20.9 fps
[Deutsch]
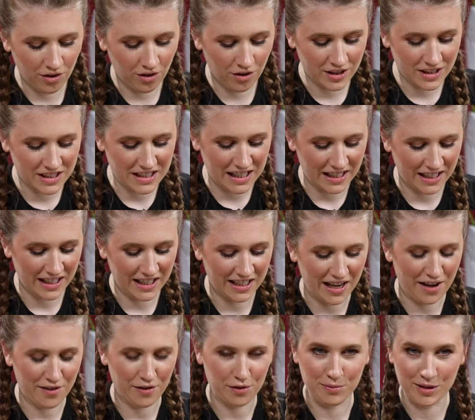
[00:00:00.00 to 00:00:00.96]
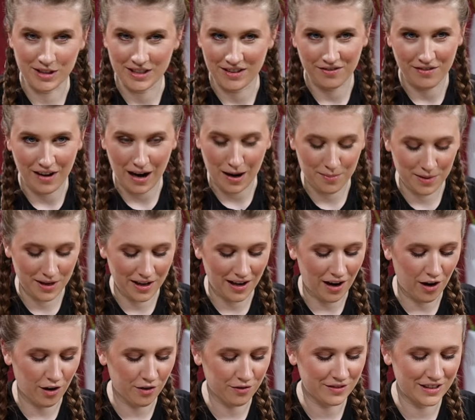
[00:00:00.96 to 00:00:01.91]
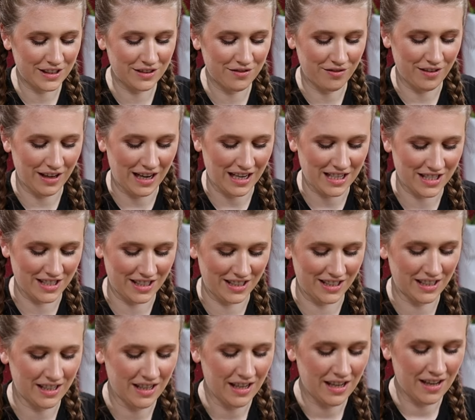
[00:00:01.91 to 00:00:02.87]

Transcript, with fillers: Und dann gehe ich einfach mit der Farbe auf die Flasche.